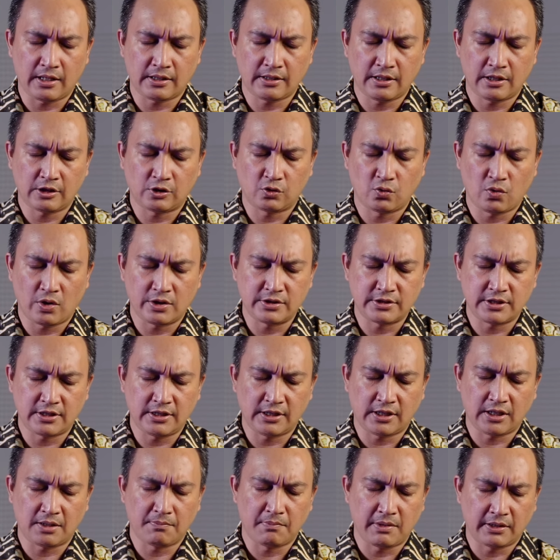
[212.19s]
hari yang Tuhan
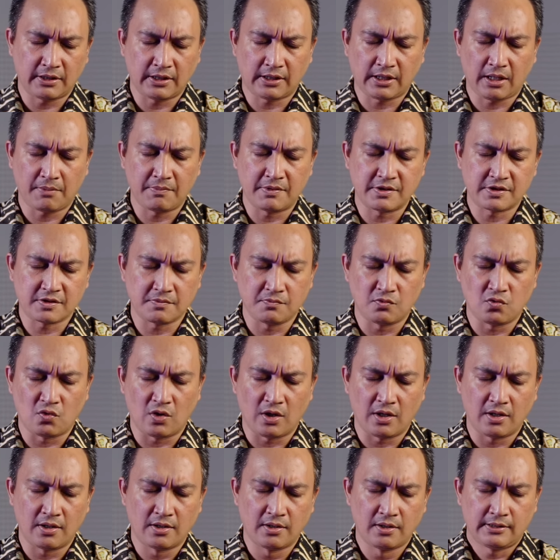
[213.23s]
jadikan bagi kami
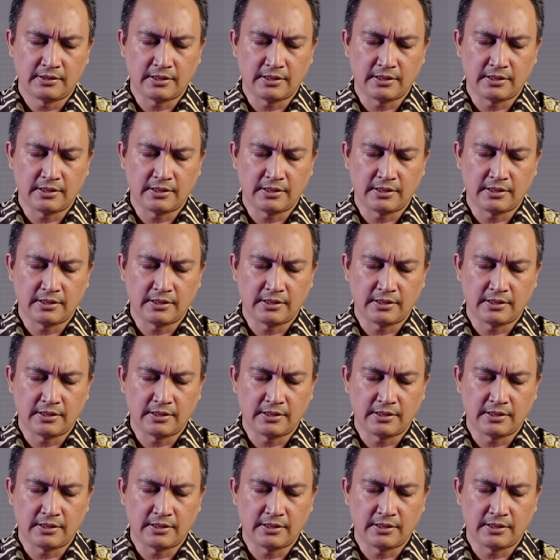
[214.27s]
semua.